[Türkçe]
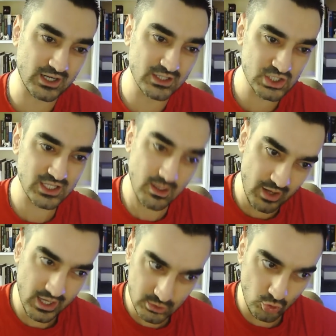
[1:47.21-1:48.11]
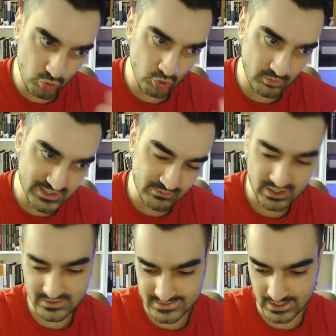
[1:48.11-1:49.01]
arkadaşlar ama arada okuyorum
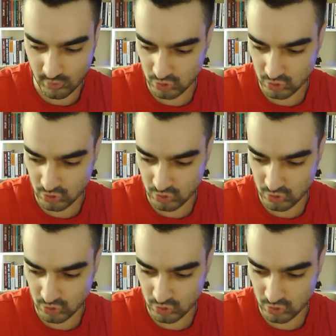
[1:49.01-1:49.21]
isimlerinizi yani.